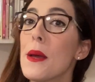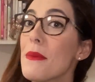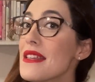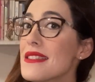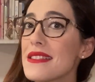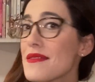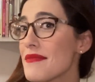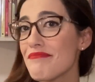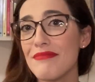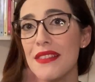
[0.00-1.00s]
Mas
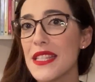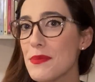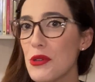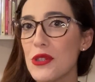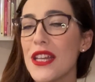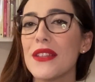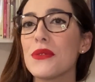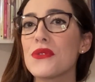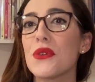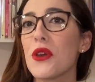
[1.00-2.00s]
esse
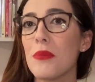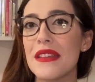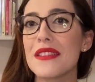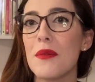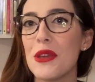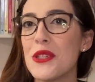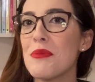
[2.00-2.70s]
projeto sou eu basicamente